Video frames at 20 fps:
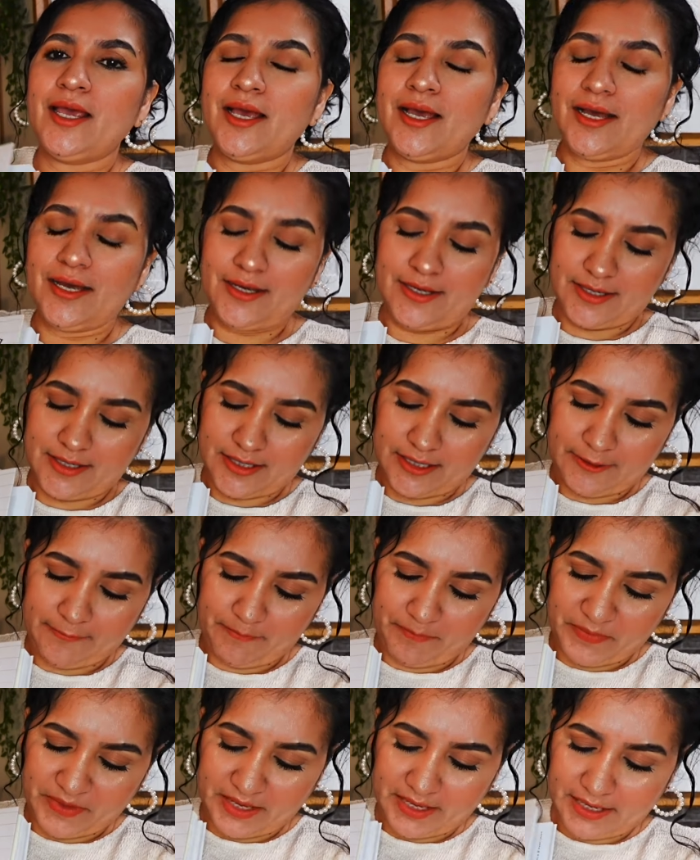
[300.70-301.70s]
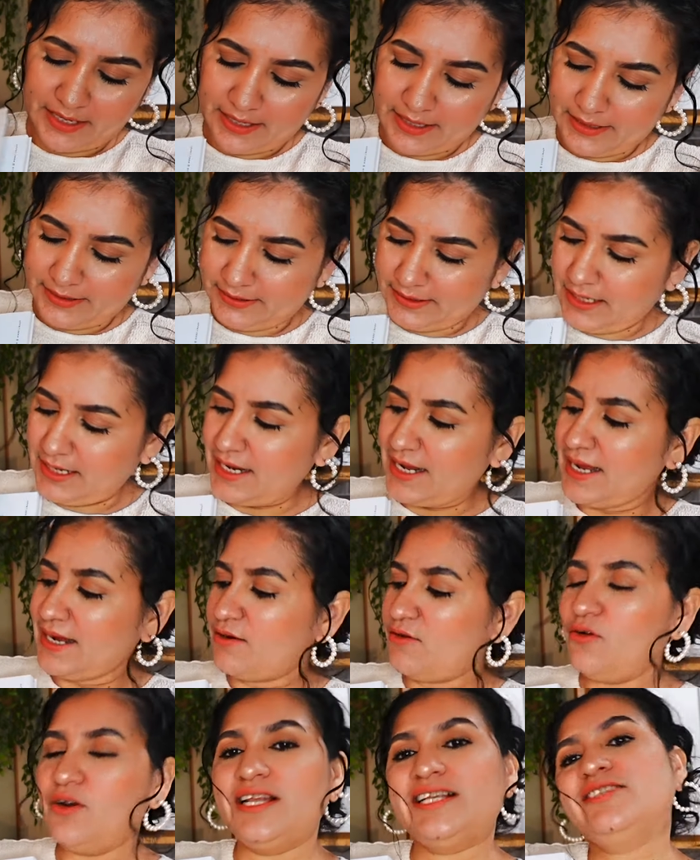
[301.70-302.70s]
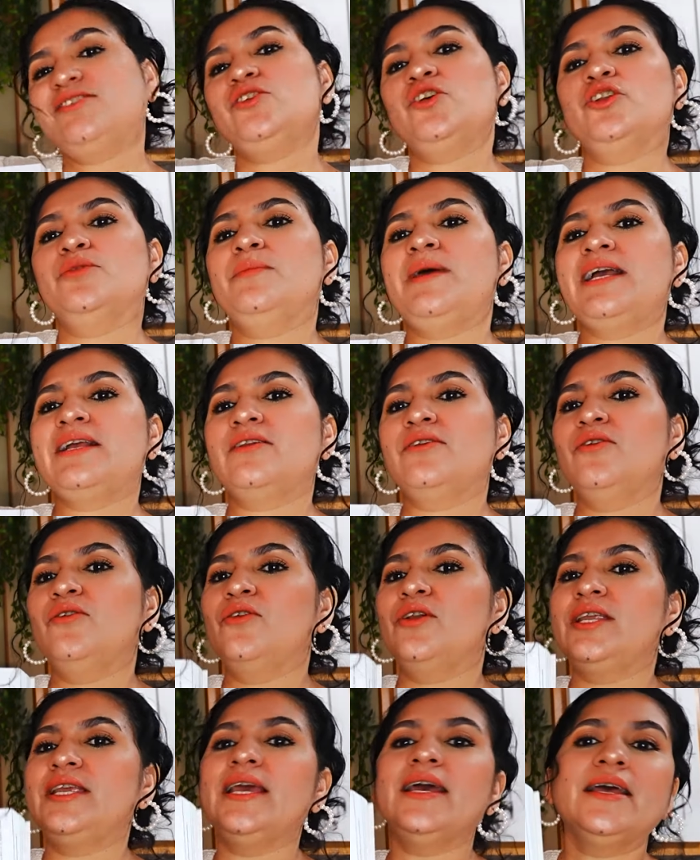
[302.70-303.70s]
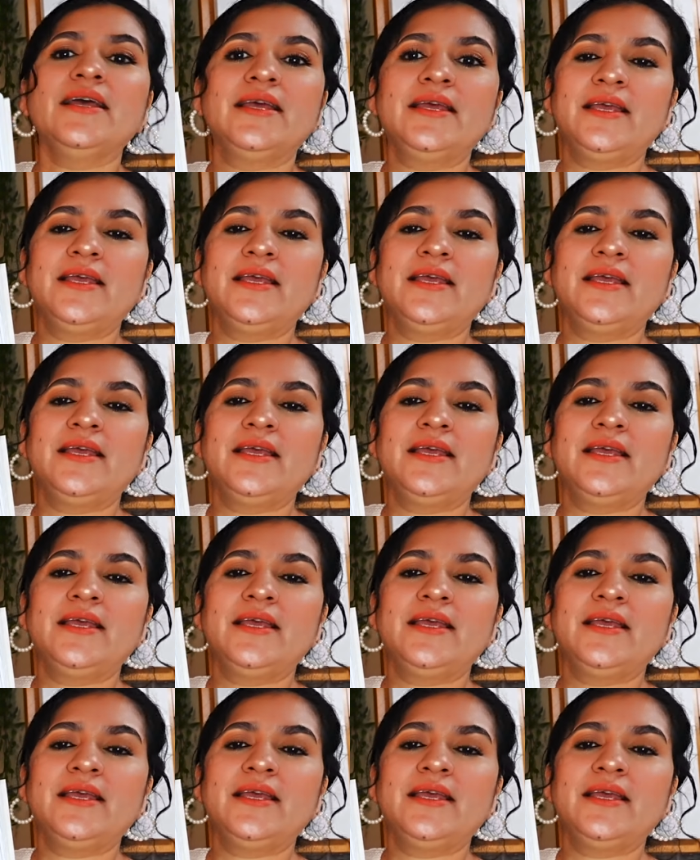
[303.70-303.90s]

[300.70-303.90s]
Ah, es de la colección Magnolia.